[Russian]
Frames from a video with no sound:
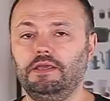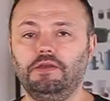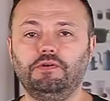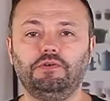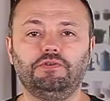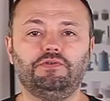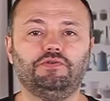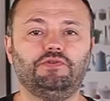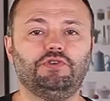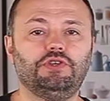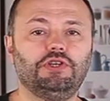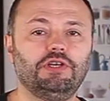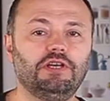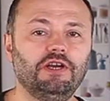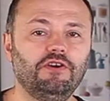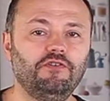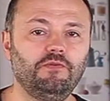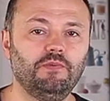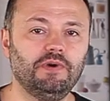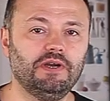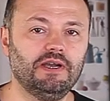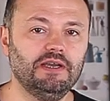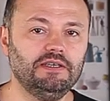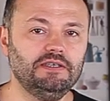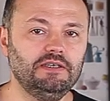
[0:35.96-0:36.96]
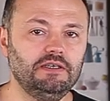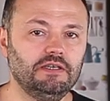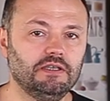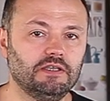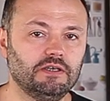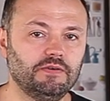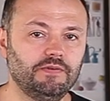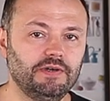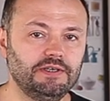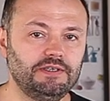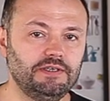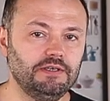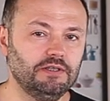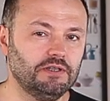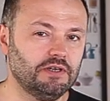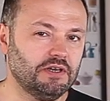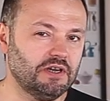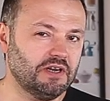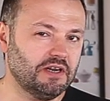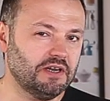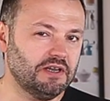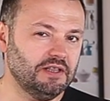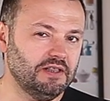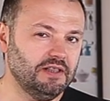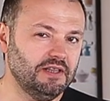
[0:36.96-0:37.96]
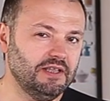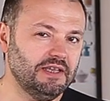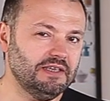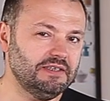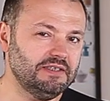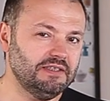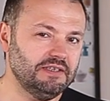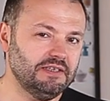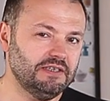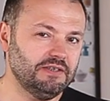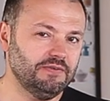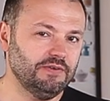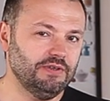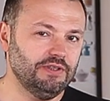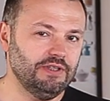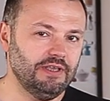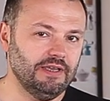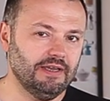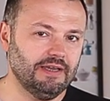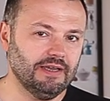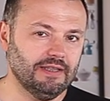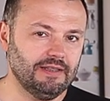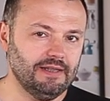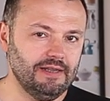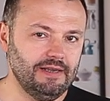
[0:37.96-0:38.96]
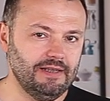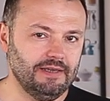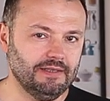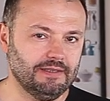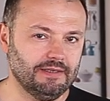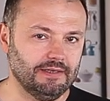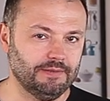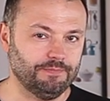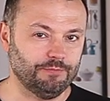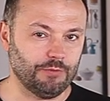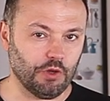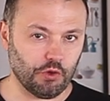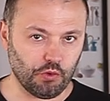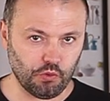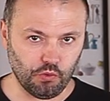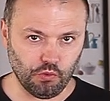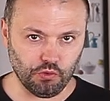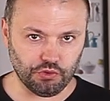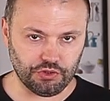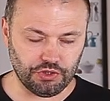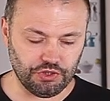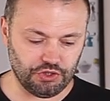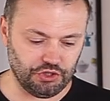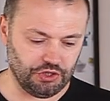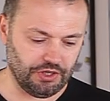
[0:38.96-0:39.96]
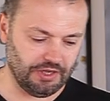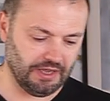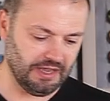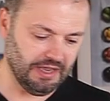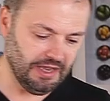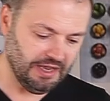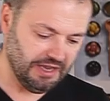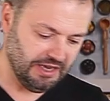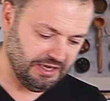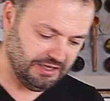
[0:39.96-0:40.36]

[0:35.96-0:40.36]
И вот вчера в магазине отхватил классные свиные котлеты на косточке.